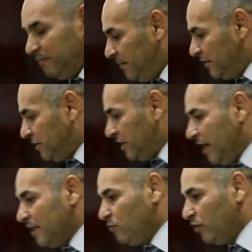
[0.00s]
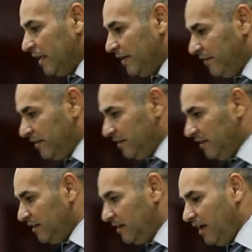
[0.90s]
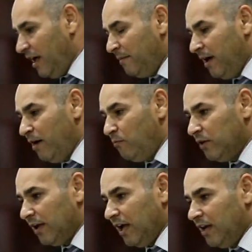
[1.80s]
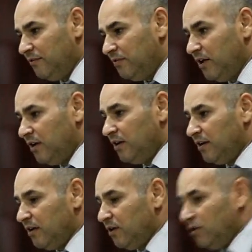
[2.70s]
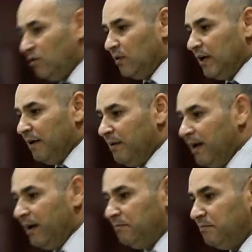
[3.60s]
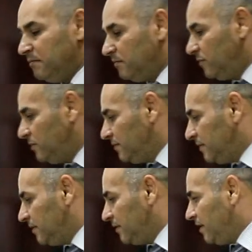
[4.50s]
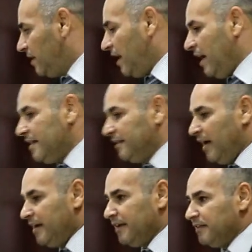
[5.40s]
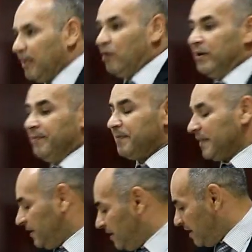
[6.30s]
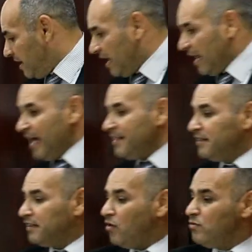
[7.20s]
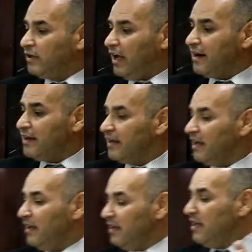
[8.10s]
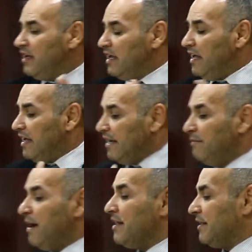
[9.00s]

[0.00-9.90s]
بالجهات المختلفة أمام والخلف والأمام هذه تحريك الطاولة هذه الطاولة متحركة لماذا